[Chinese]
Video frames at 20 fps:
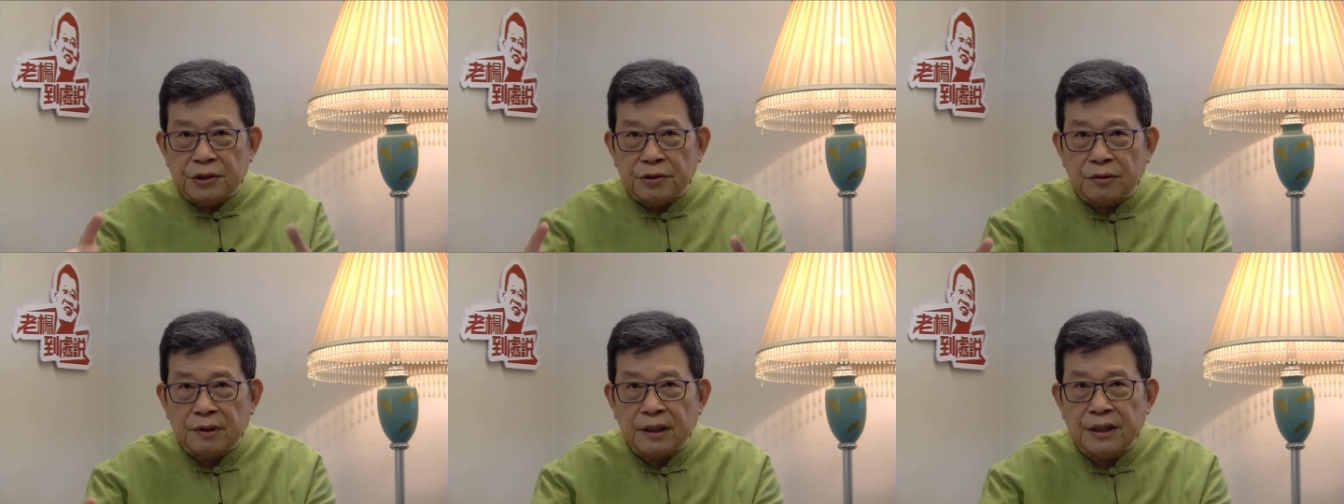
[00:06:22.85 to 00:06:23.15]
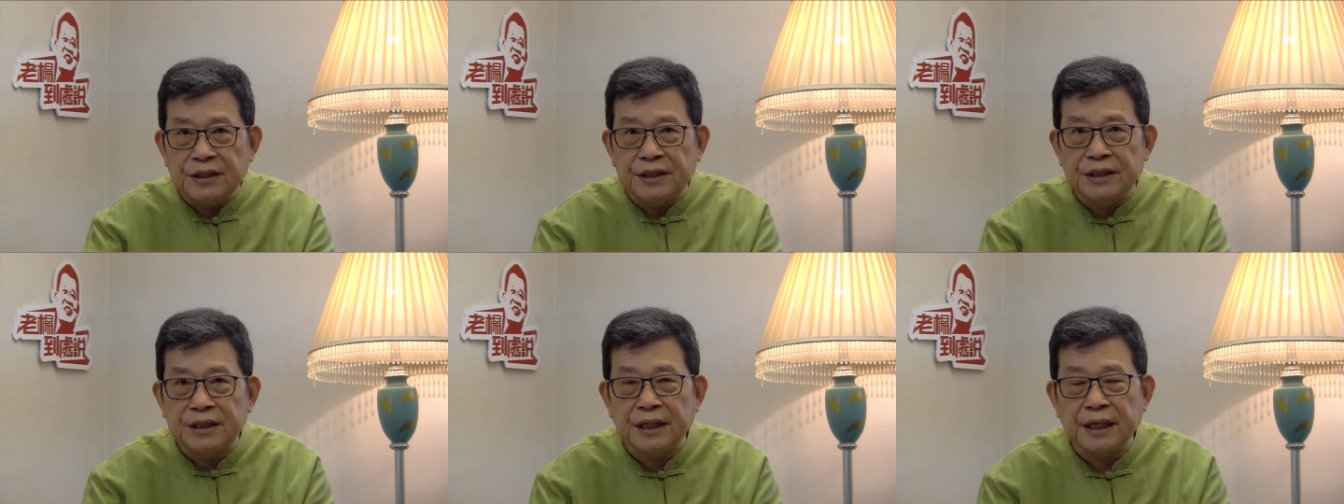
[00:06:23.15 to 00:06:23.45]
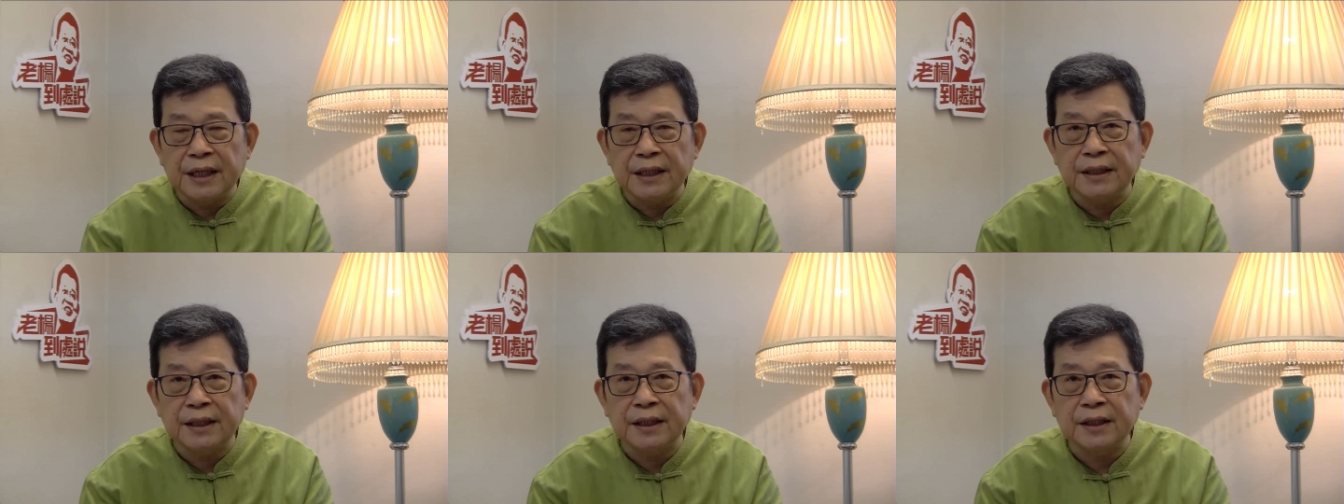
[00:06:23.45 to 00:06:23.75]
联解
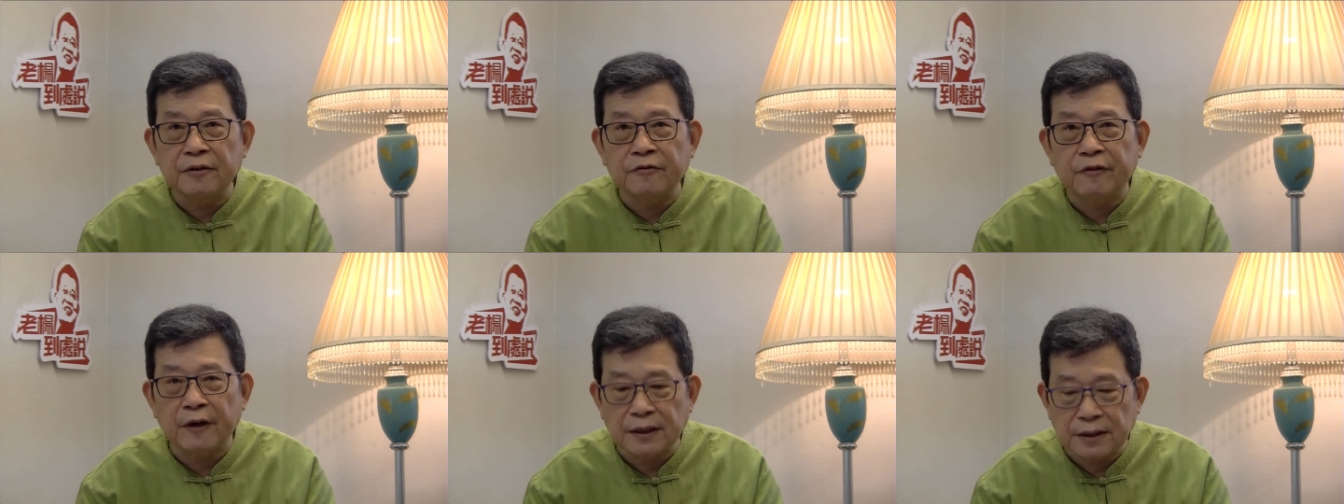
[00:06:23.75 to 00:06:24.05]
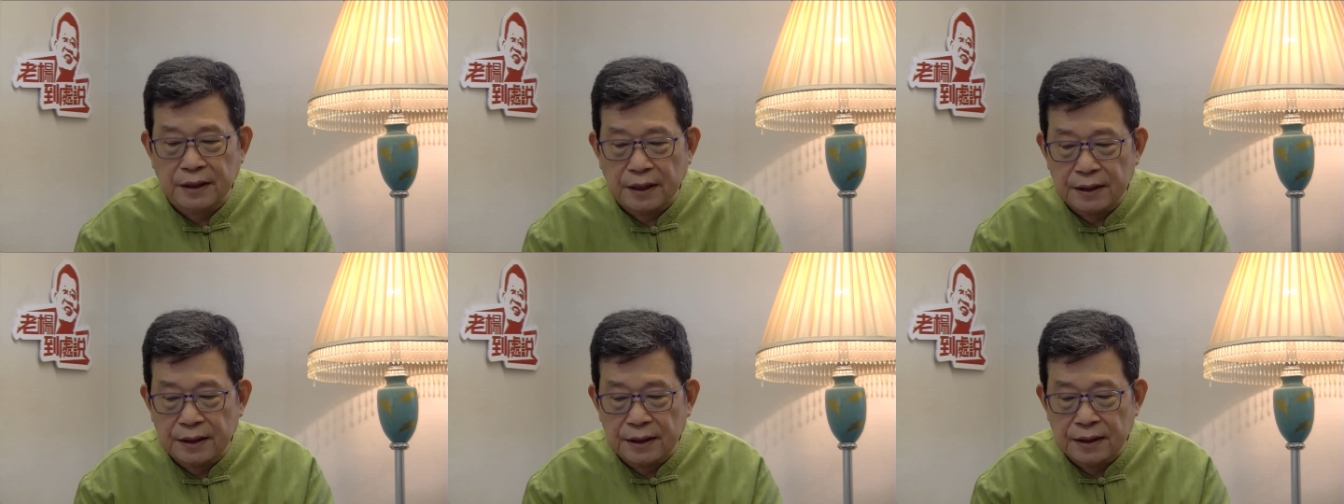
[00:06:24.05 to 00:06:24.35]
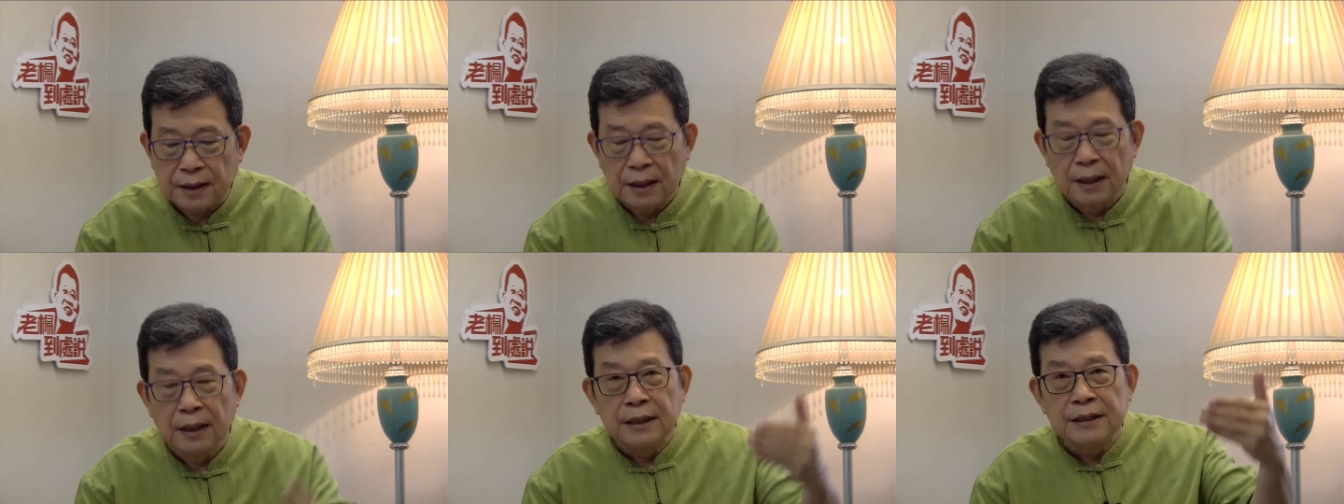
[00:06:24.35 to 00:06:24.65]
体的方程式，
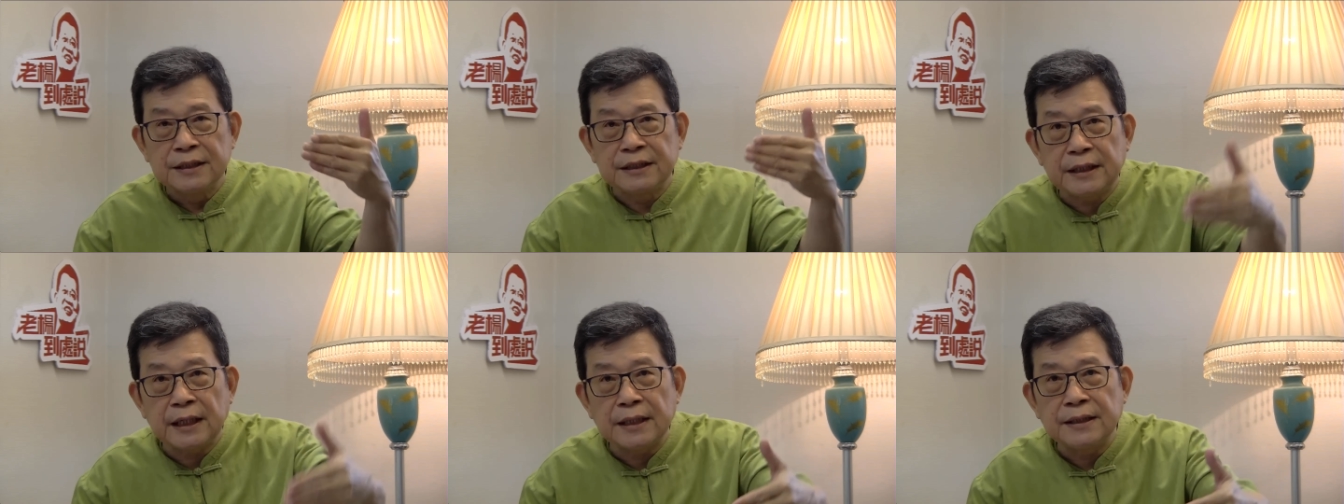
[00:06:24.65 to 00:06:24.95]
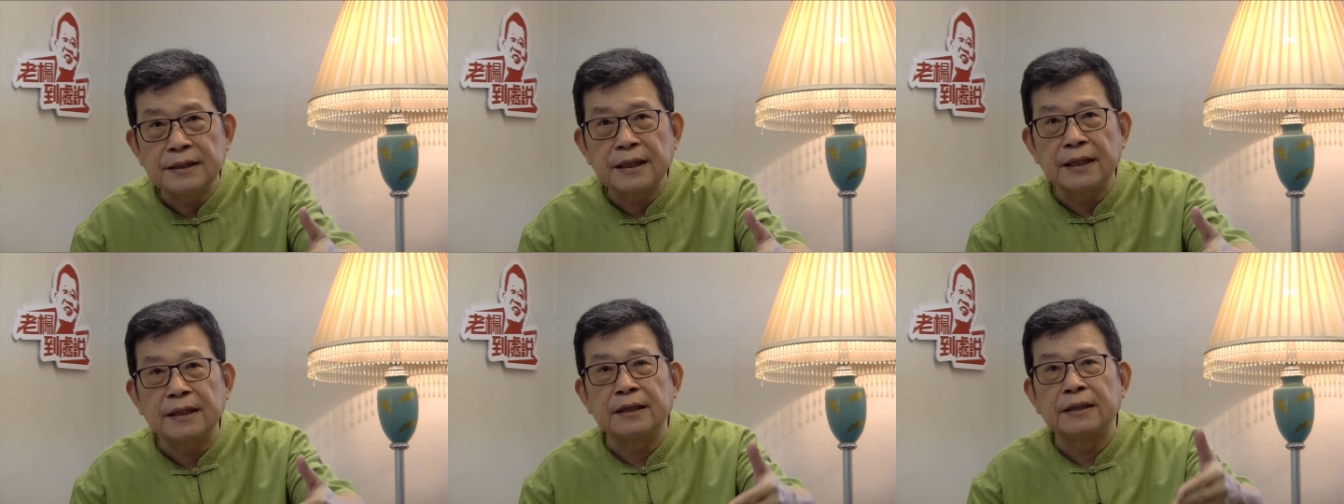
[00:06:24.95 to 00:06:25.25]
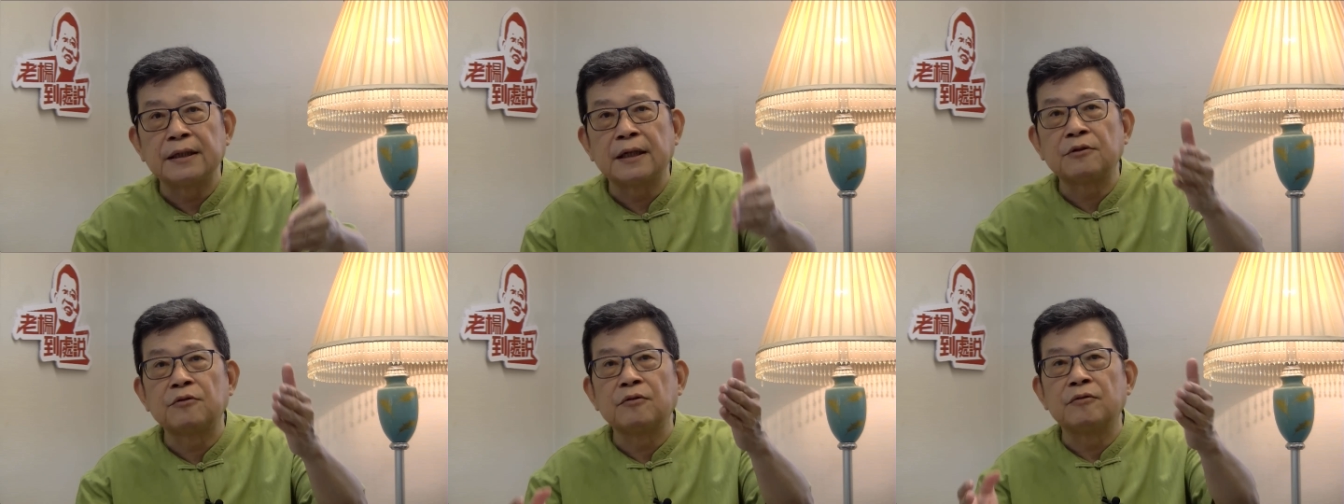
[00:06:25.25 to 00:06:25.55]
现在也在
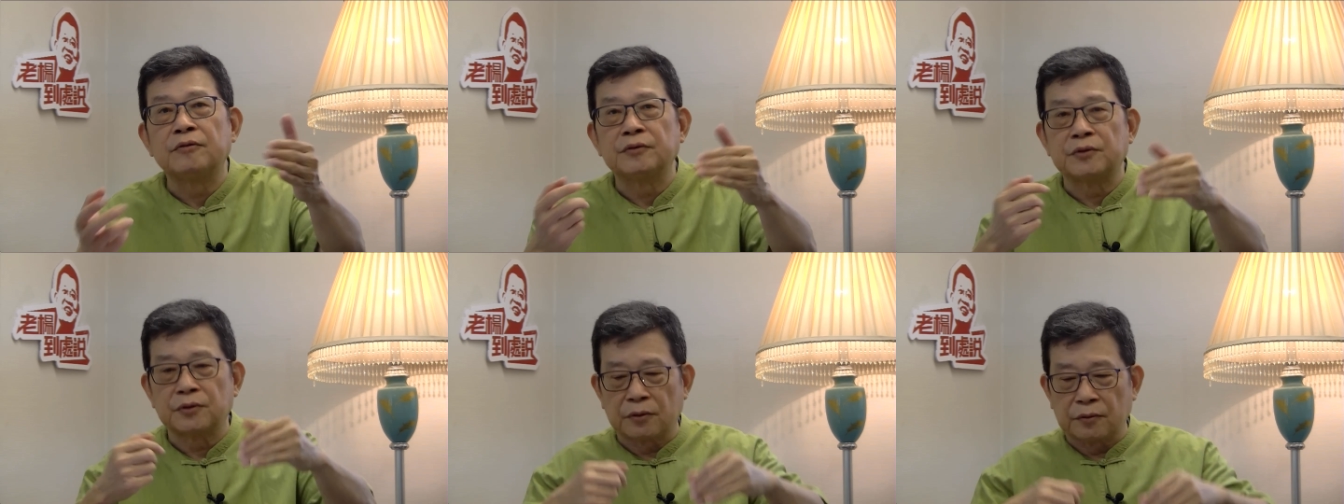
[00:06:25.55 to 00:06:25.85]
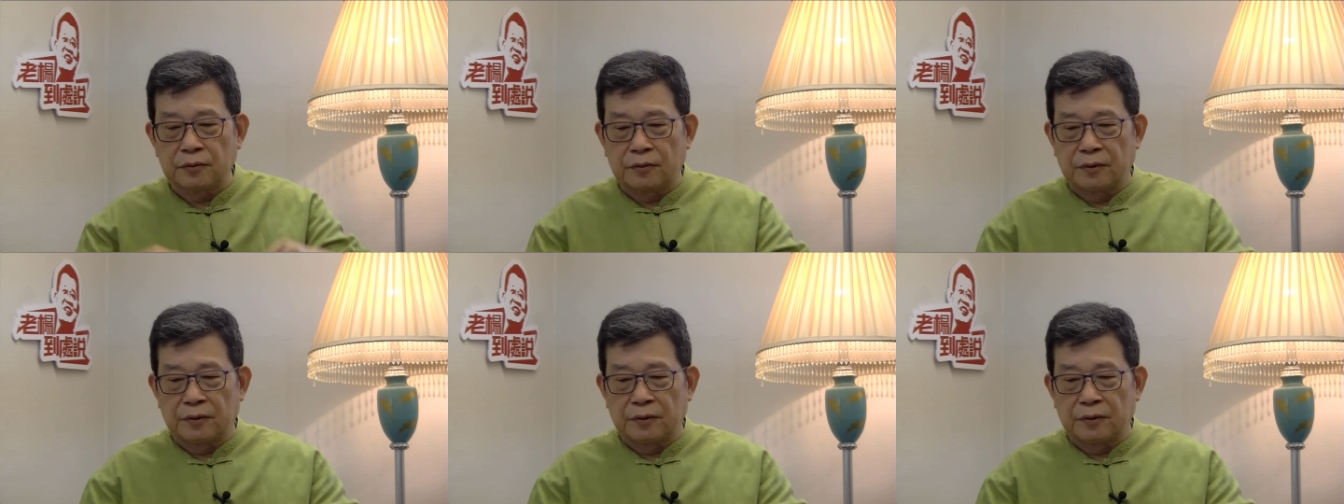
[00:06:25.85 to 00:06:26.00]
对付中国。